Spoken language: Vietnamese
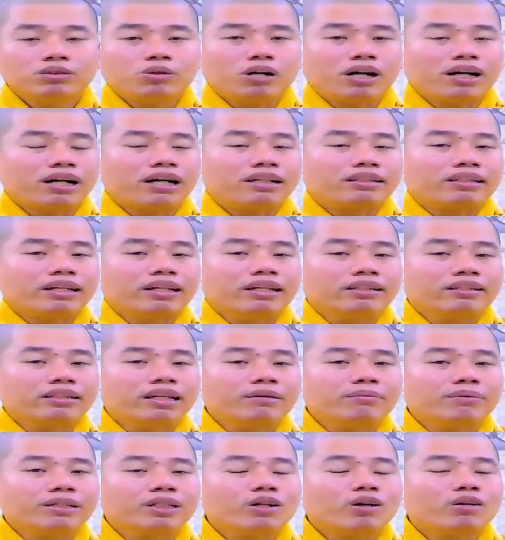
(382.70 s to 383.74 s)
hoặc là tiền
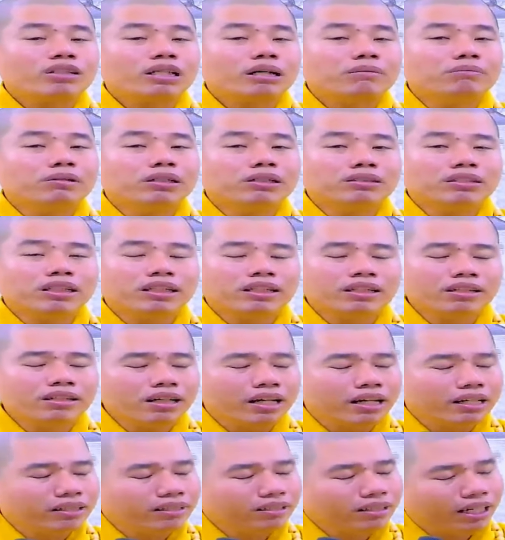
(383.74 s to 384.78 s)
gì mà cho người ta mượn thì cứ
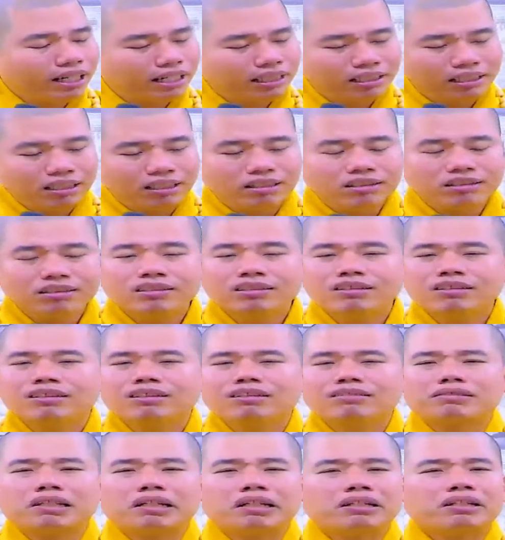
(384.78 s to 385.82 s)
nghĩ rằng là
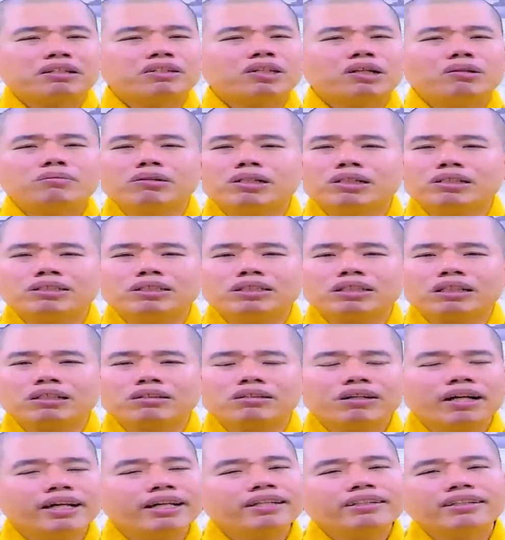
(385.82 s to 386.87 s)
tiền đó cho mượn rồi đừng
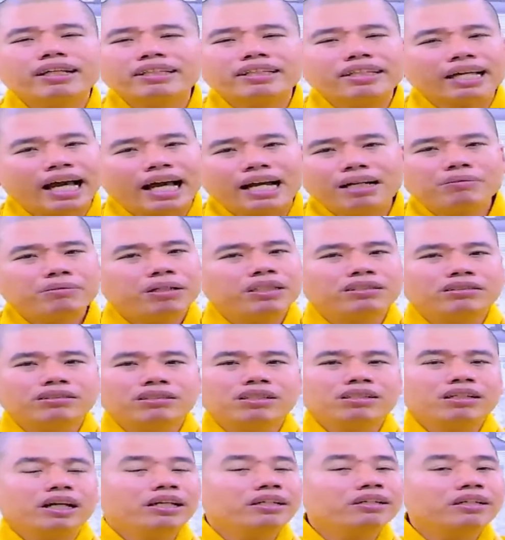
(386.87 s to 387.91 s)
có nghĩ người ta trả mình
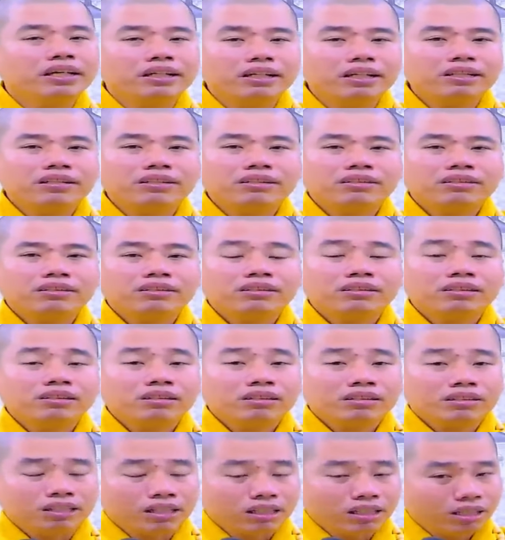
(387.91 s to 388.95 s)
cứ nghĩ vậy đi
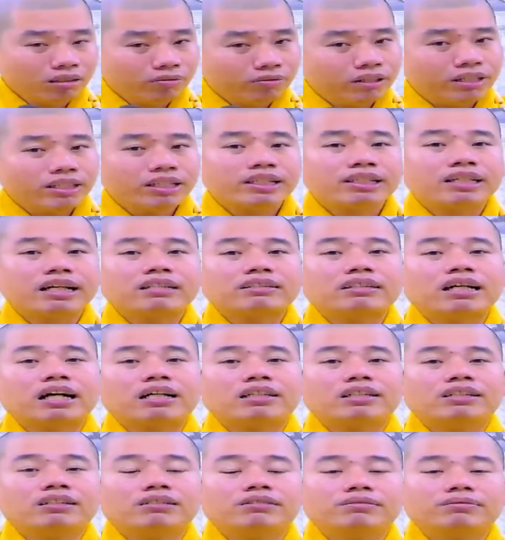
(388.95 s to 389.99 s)
những đức phiên đi chăng
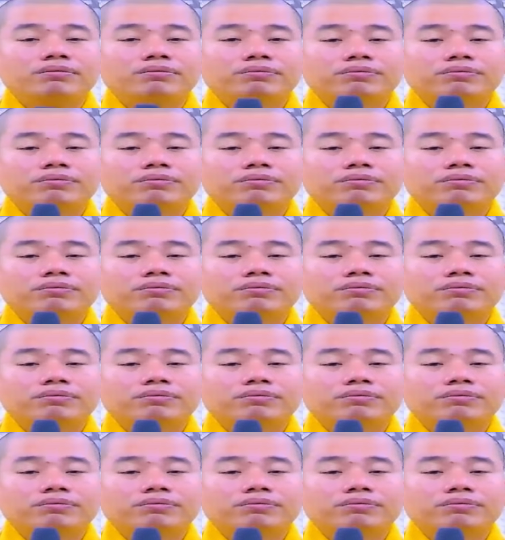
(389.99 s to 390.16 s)
thật đó